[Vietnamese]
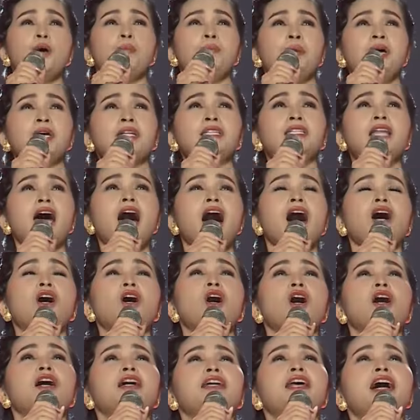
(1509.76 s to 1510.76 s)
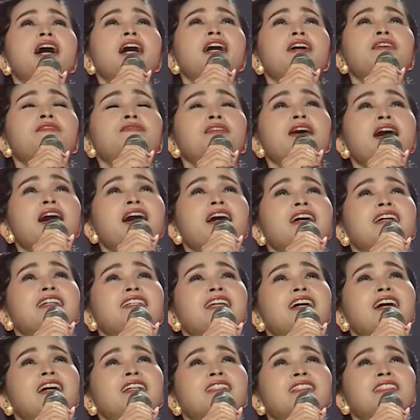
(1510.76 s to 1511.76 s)
mình ta ngồi đây
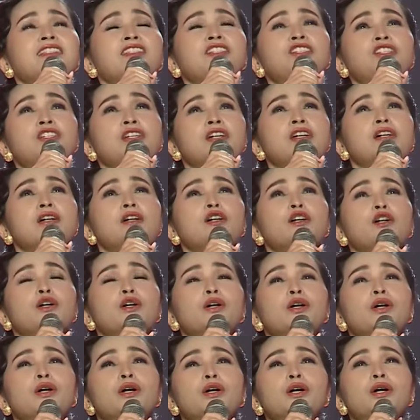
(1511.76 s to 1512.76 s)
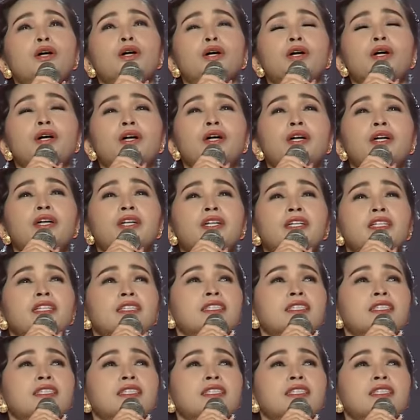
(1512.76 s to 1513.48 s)
với đất trời